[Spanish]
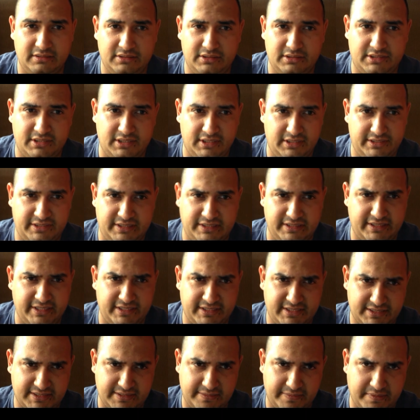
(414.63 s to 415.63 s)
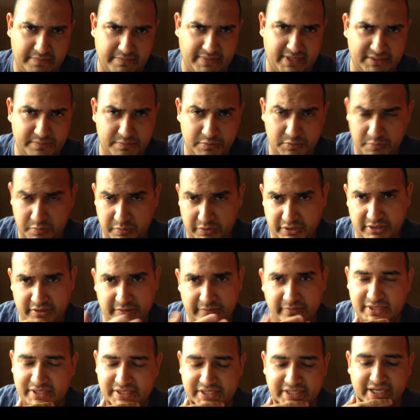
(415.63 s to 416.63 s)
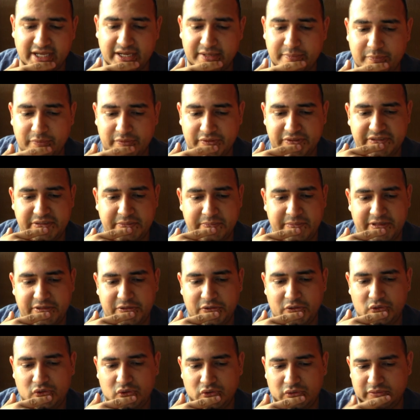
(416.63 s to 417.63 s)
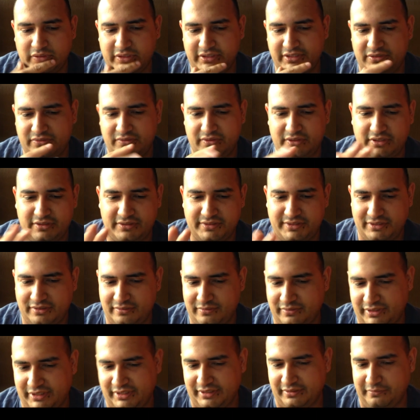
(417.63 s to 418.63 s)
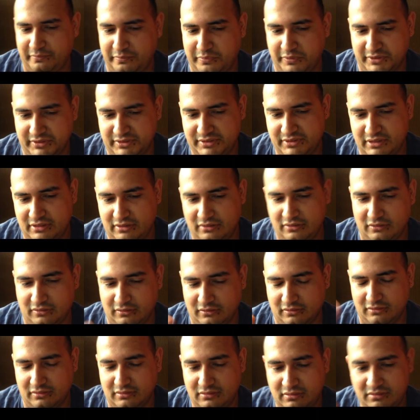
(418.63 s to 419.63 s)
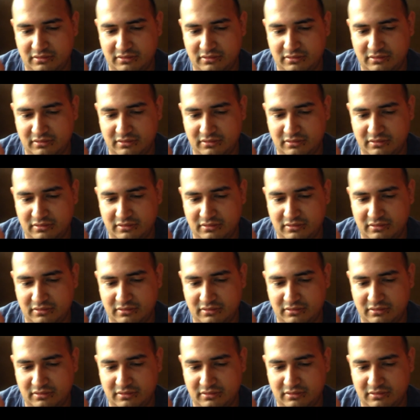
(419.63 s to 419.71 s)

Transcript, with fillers: si les interesa saber más, pues pueden investigar por ese medio. Yo les estoy dando así como que, pues, lo,